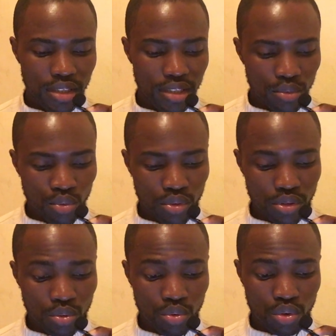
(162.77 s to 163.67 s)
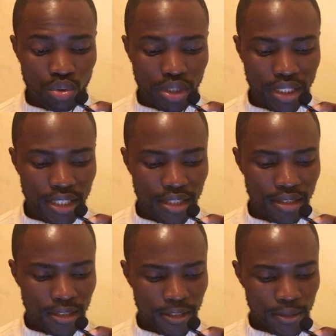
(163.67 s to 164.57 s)
et 12, 12 degrés
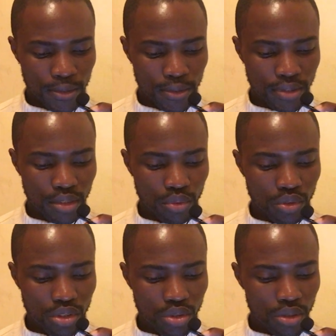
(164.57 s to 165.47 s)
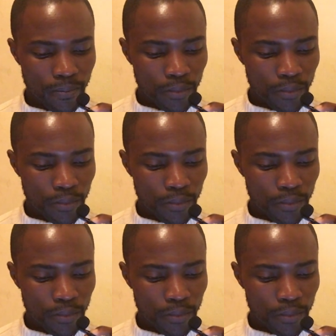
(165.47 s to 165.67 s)
euh, Celsius